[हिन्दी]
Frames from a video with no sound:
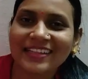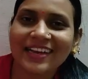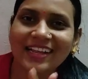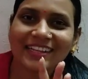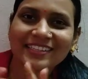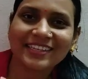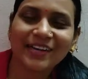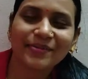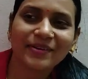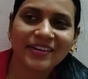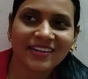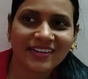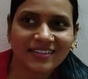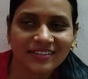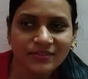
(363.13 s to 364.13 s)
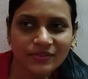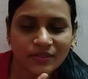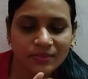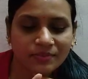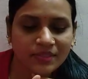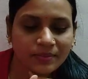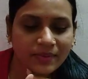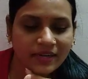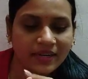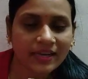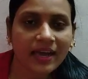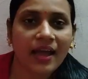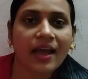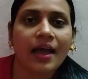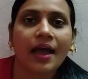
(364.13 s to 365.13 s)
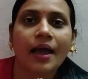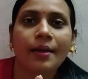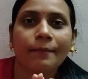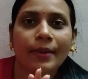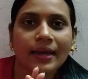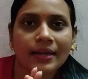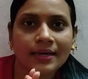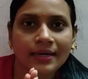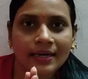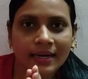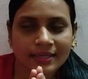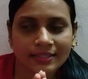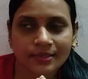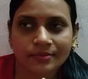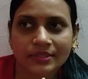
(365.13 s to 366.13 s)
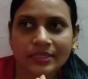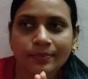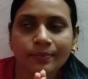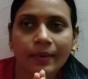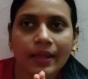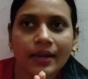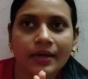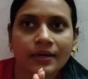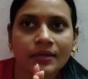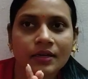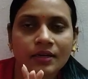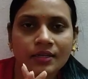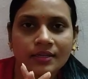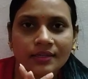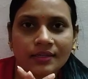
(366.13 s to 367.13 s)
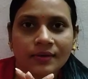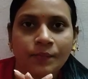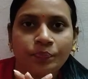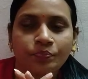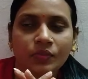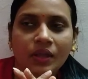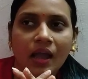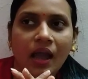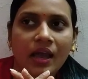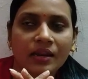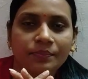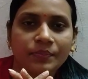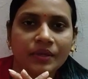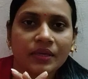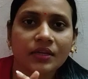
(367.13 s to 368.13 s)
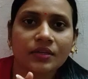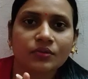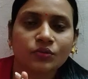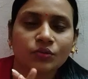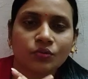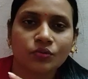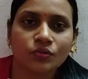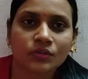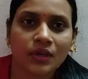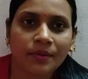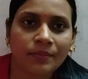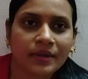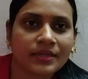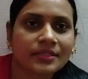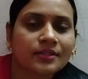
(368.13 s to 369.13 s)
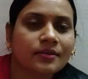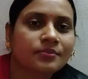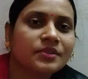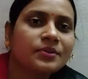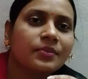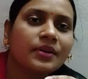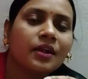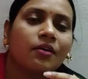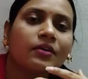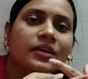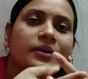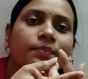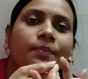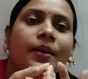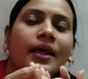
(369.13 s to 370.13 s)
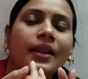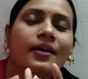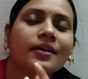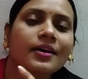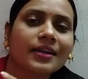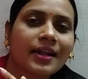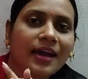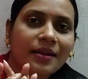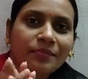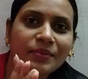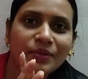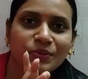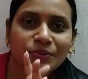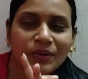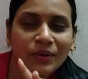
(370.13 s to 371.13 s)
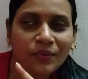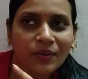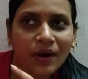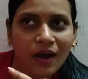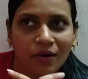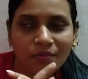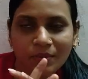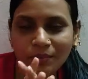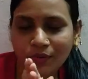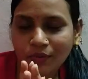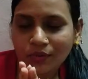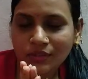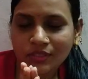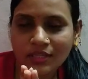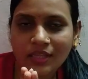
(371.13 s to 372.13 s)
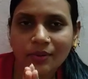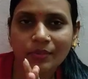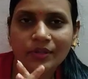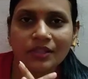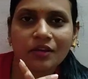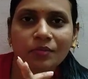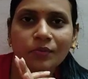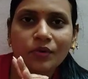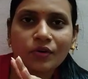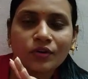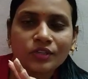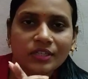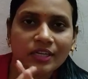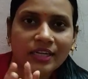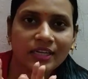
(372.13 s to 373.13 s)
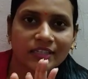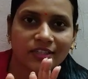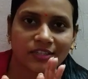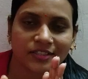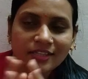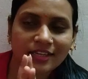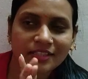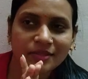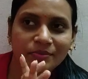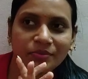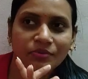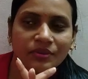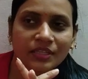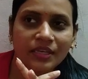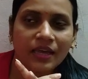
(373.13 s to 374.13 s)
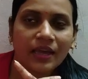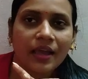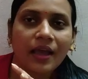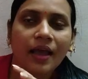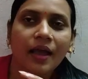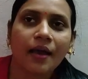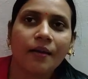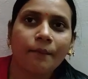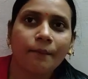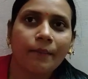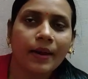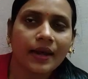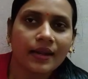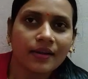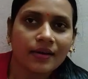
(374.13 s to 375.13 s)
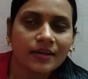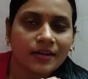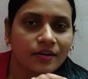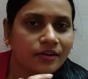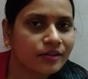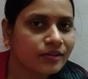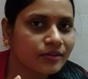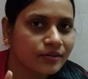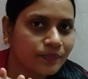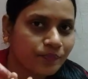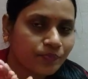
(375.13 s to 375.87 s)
है दाल चावल और सब्जी बनेगा पालक का सब्जी पालक और अरबी तो उसका मैं सब्जी बनाऊंगी पालक और अरबी जो है वो गांव में बहुत ज़्यादा बतर बहुत डिलीशियस रेसिपी होती है पालक और